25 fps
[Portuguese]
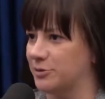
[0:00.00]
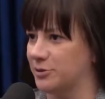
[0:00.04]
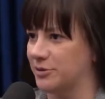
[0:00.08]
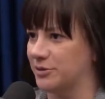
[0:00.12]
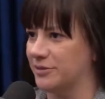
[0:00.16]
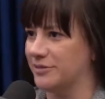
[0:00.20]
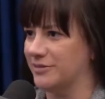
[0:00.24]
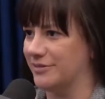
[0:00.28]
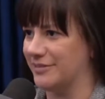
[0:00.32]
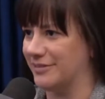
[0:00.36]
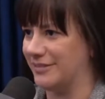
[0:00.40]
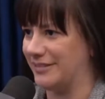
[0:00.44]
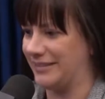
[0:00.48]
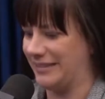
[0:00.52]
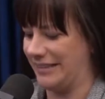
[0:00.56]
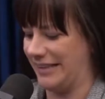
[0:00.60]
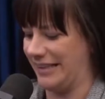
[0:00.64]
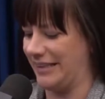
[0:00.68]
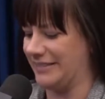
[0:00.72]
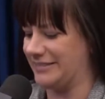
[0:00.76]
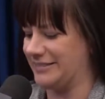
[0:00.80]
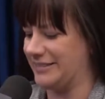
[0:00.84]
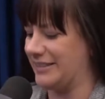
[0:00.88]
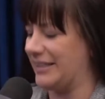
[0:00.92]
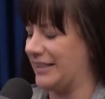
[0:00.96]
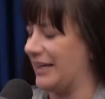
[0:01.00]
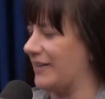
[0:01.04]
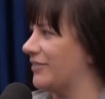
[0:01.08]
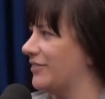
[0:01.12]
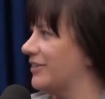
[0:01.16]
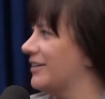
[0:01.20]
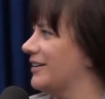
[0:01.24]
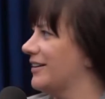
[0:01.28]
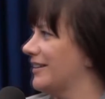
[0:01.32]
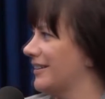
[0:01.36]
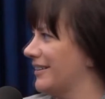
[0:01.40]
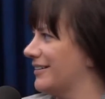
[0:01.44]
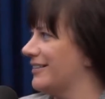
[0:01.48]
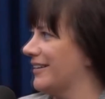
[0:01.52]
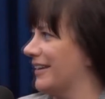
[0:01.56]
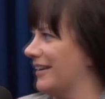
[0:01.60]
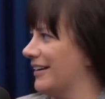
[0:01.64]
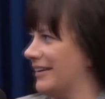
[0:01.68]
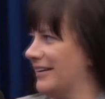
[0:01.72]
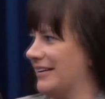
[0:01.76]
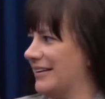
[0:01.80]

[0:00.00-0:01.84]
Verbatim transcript: Exato. Né? Você um... dá, né?